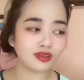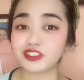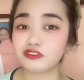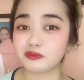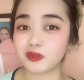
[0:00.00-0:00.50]

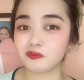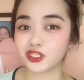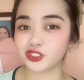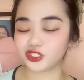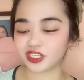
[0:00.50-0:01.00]
As for my
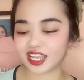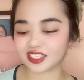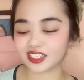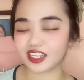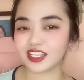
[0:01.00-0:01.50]
picture,
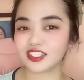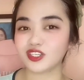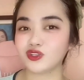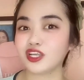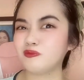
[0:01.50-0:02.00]
guys, hindi kasi
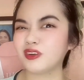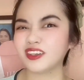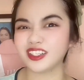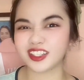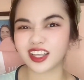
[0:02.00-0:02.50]
ako
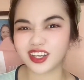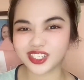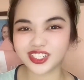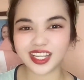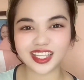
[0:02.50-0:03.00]

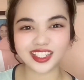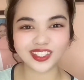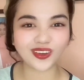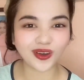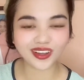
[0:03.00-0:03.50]
nakapag-retouch
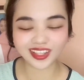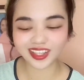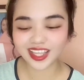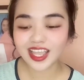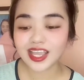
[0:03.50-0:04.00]
and all.